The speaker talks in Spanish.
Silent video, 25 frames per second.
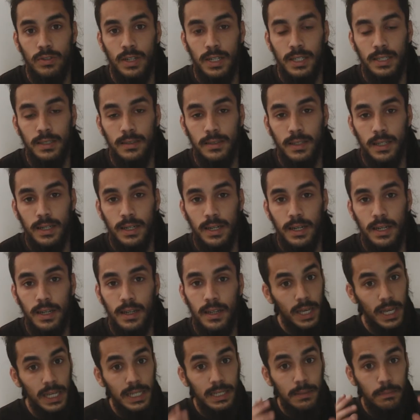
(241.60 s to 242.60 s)
una linterna,
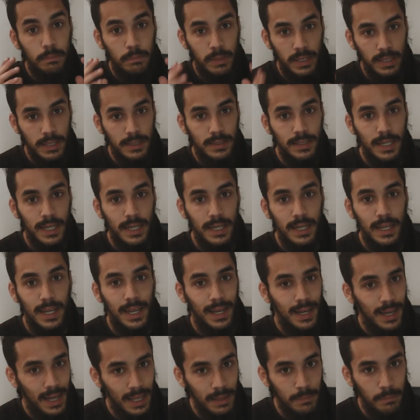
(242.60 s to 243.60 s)
que es pintar
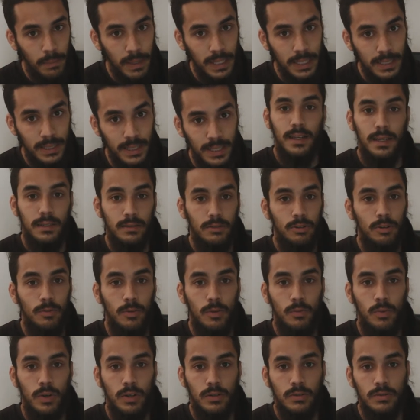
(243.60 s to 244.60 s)
en light painting. Es
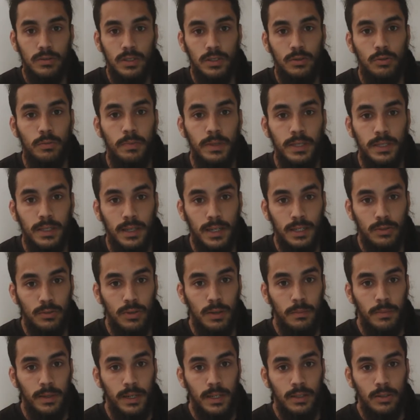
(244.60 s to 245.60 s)
como, bueno, si tú pintaras
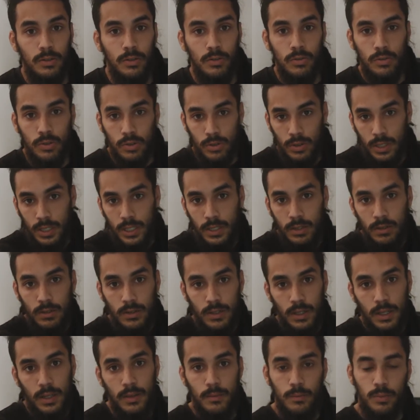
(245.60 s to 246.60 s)
una pared con un
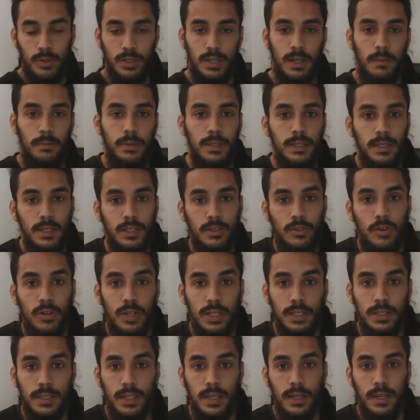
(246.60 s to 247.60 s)
rodillo, pues la pintas con
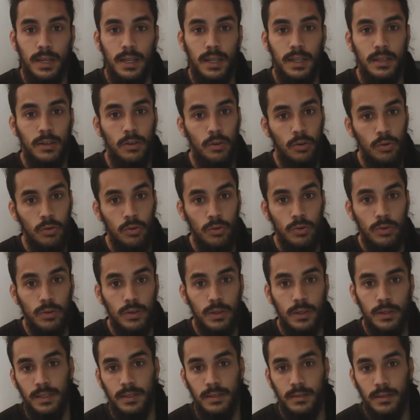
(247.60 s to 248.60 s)
linterna y con luz.
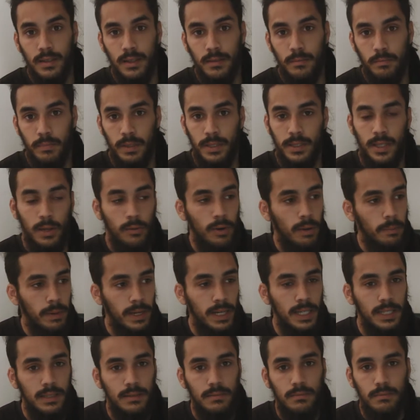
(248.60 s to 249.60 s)
Pintar una
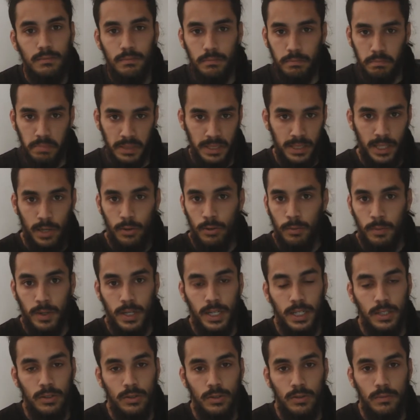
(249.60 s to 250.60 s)
pared, pintar un
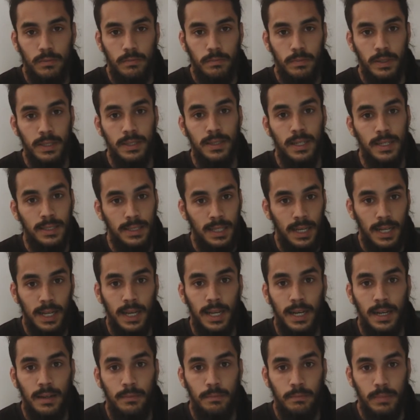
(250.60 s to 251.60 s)
objeto, pintarte la
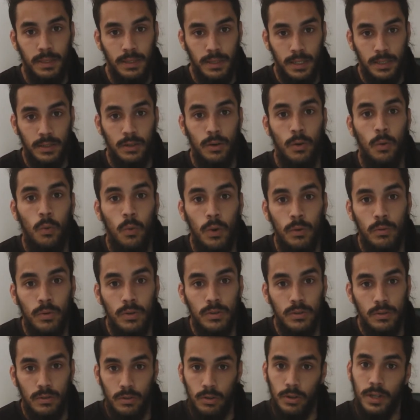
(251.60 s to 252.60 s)
cara, pintarte los
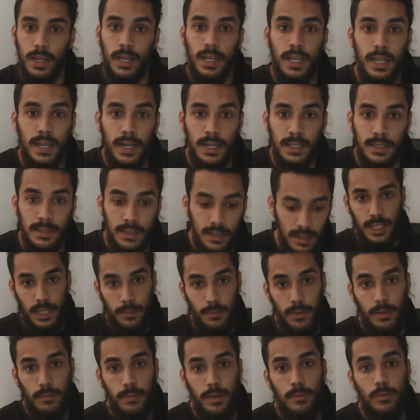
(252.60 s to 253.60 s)
huevos, lo que quieras. Y
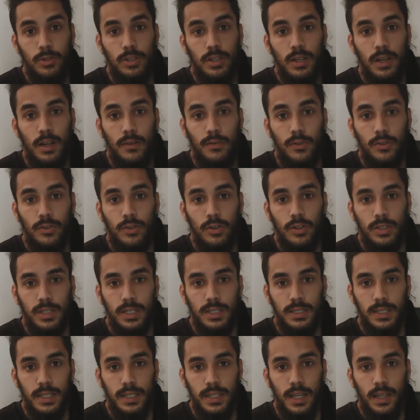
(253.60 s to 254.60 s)
también vemos en la foto que os
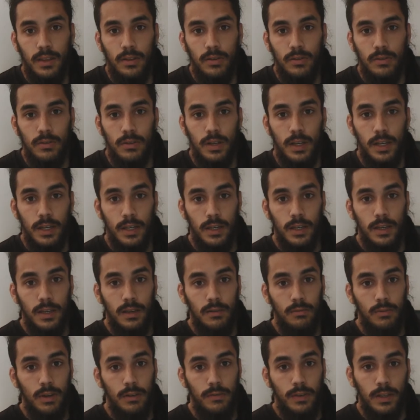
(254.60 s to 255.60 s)
he enseñado
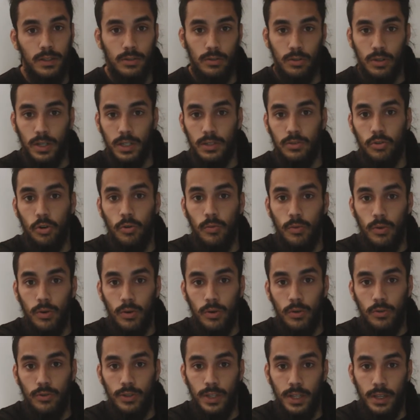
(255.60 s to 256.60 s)
eh, un efecto que es
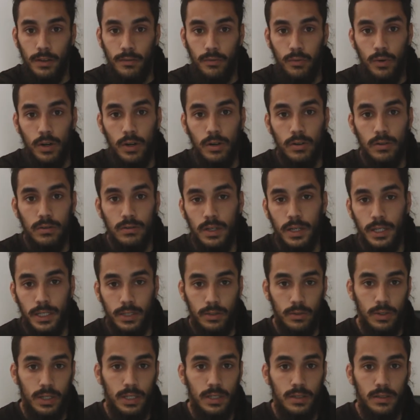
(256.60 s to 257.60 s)
como de fuego,
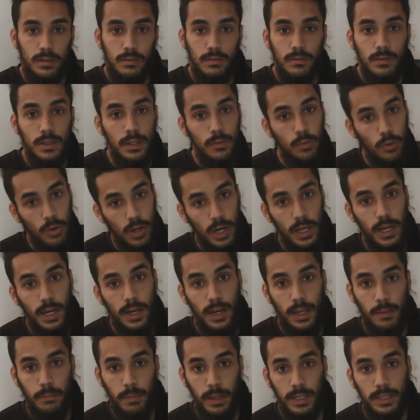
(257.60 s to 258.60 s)
eso es dibujar
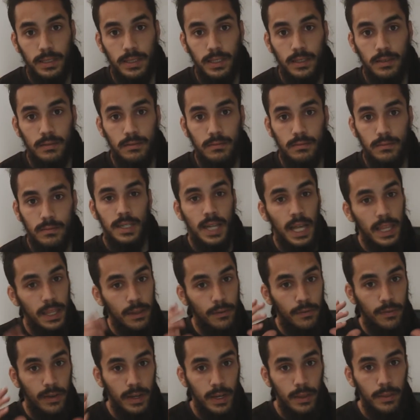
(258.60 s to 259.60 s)
en light painting. La
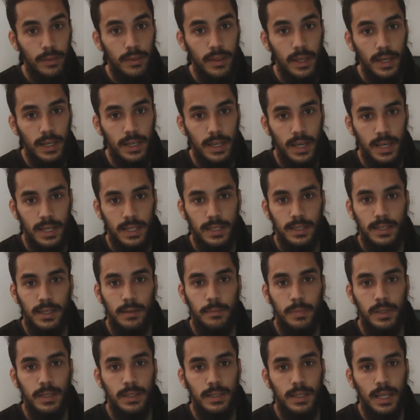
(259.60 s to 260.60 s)
diferencia que hay
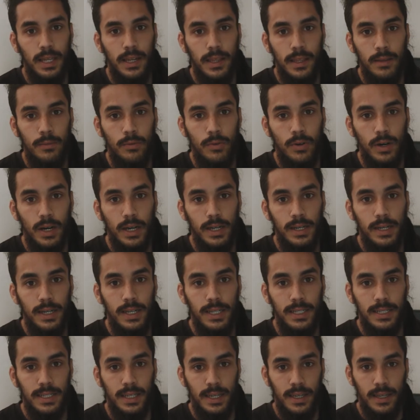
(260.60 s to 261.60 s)
entre pintar y dibujar
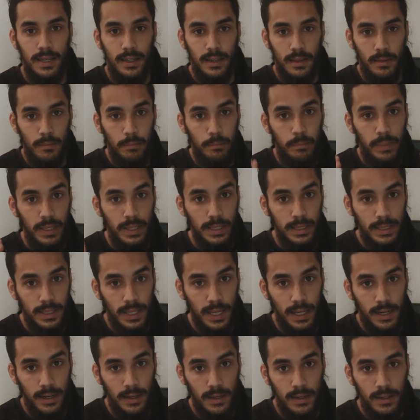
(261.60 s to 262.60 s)
es que
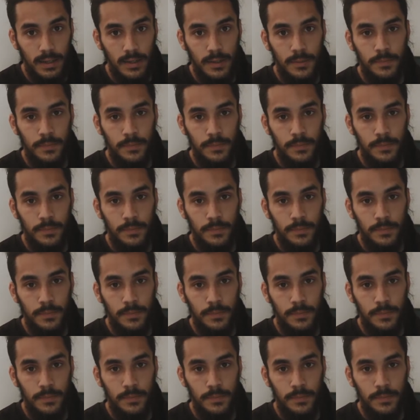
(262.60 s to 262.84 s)
pintar